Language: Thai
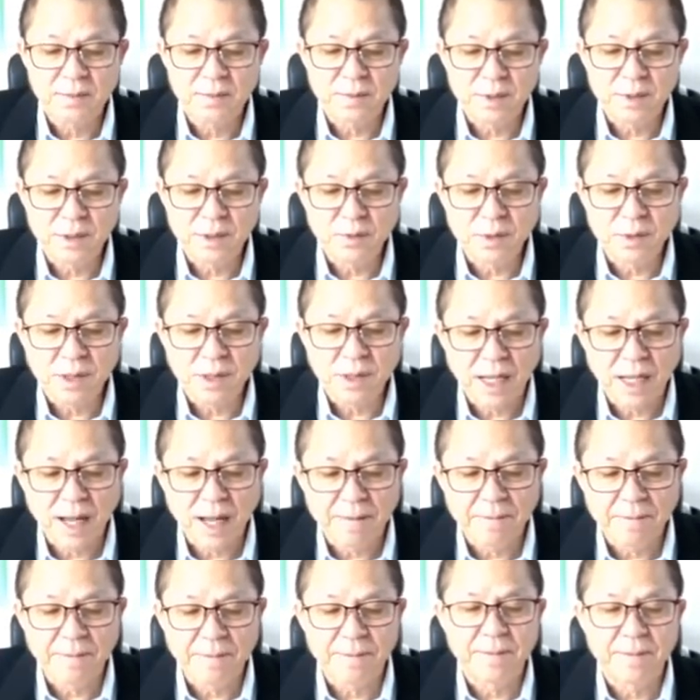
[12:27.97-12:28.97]
เราถึงได้รู้
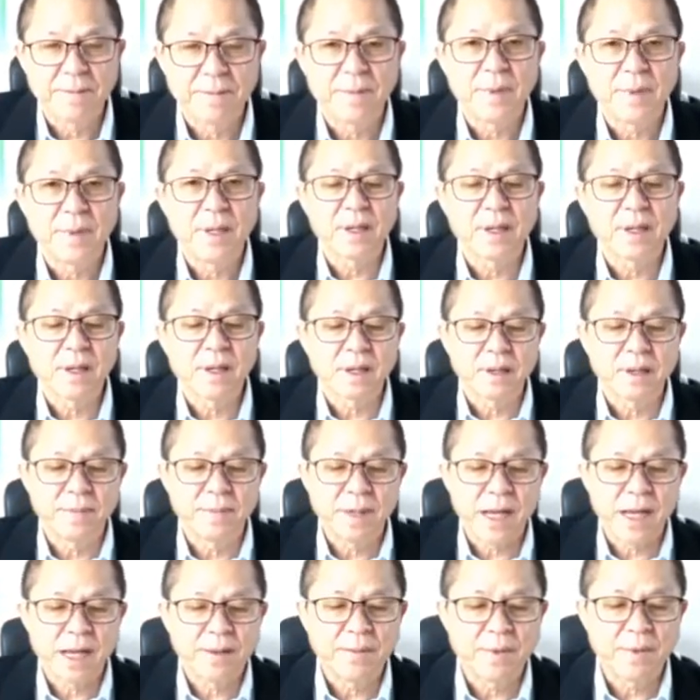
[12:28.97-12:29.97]
ว่าพระองค์ถ่ายแต่
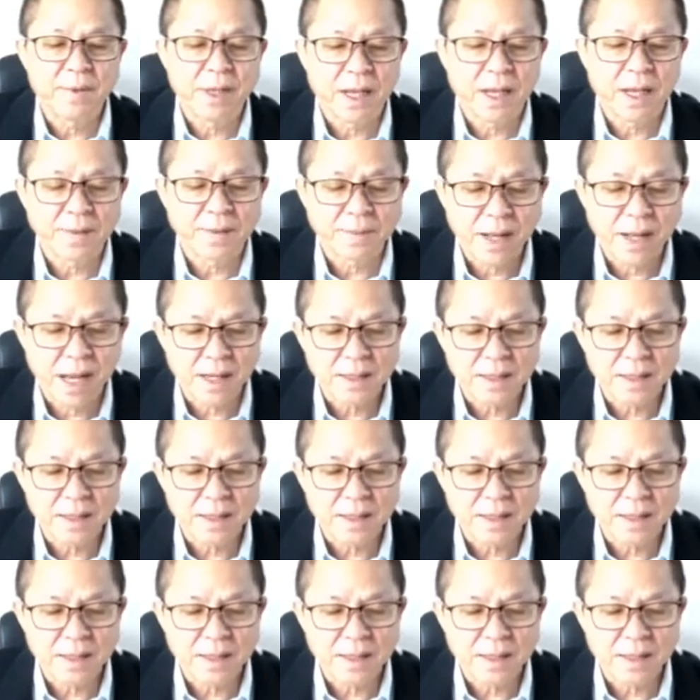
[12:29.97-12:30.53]
สิ่งที่ไม่ดี